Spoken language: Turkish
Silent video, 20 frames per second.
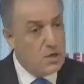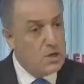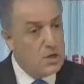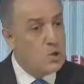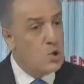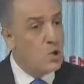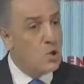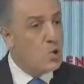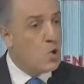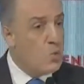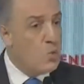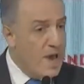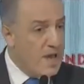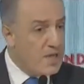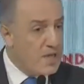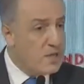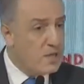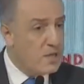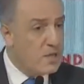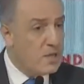
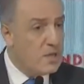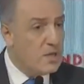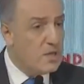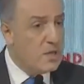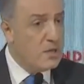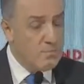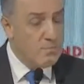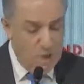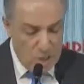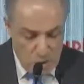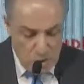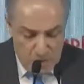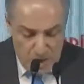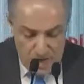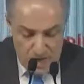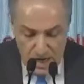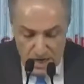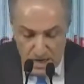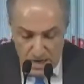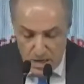Hükümet,
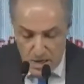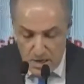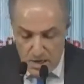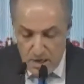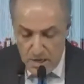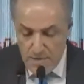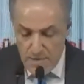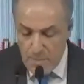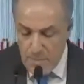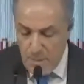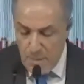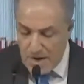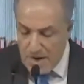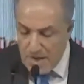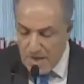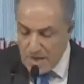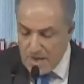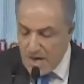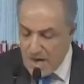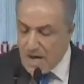başbakan ve
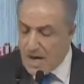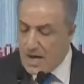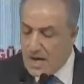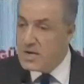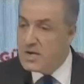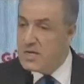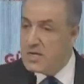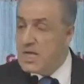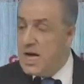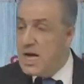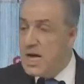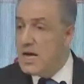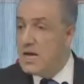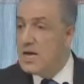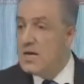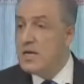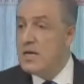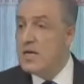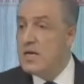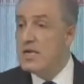bakanlar hakkında
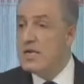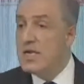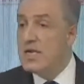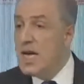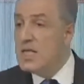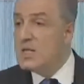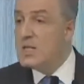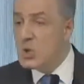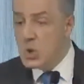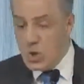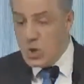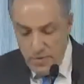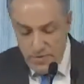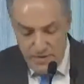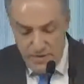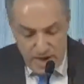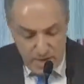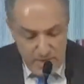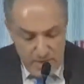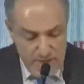gen soru
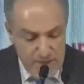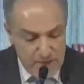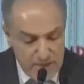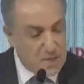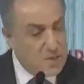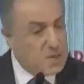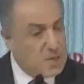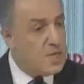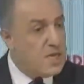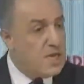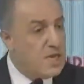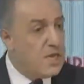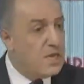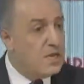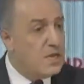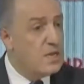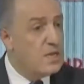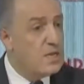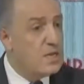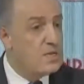verme yetkisini
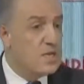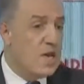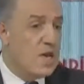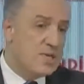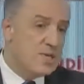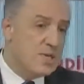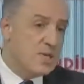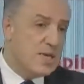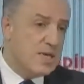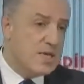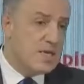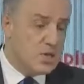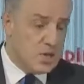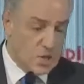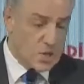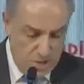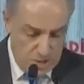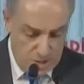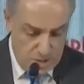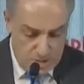tesis
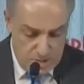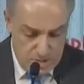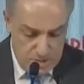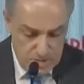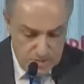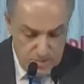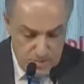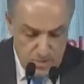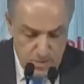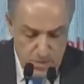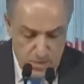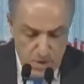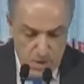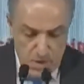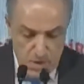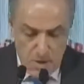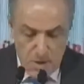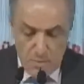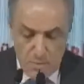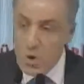edeceğiz.
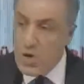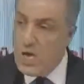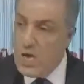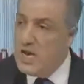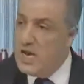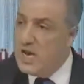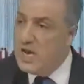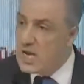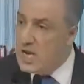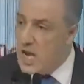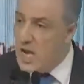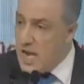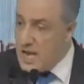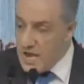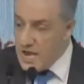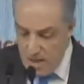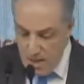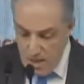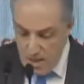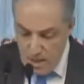Bu
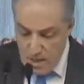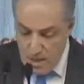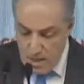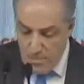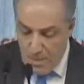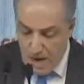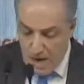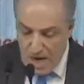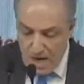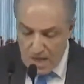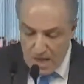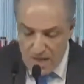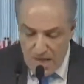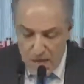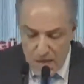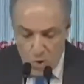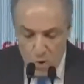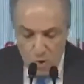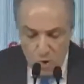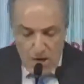yenilikle
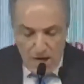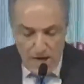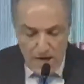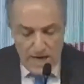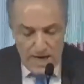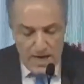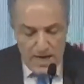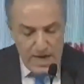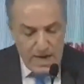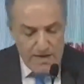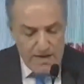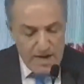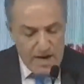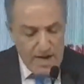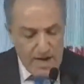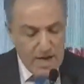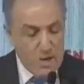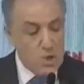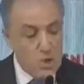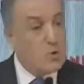Bakanlar Kurulu aleyhine
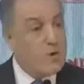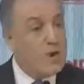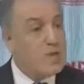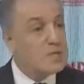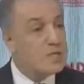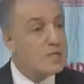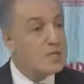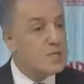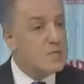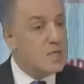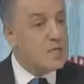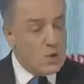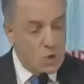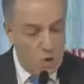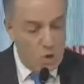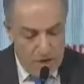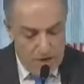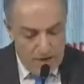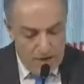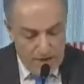verilen güvensizlik
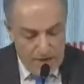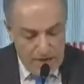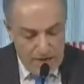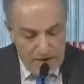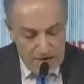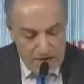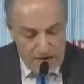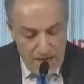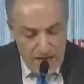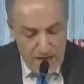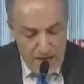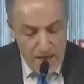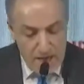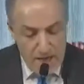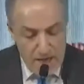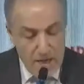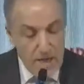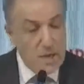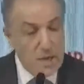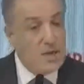önergelerine
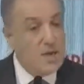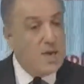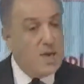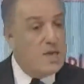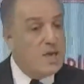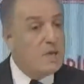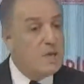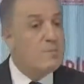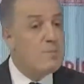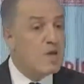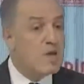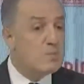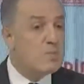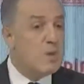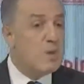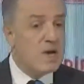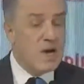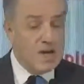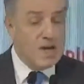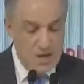yeni
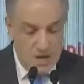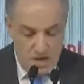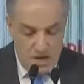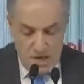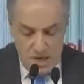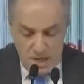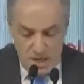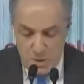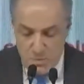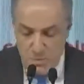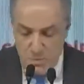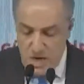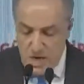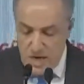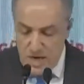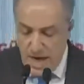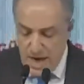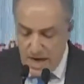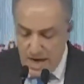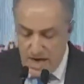başbakanın isminin
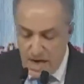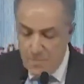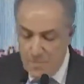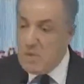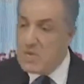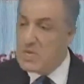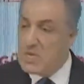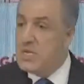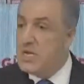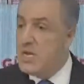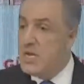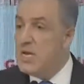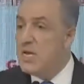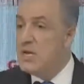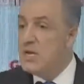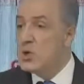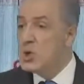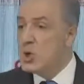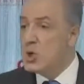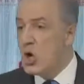eklenmesini
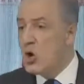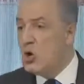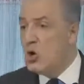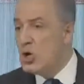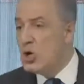zorunlu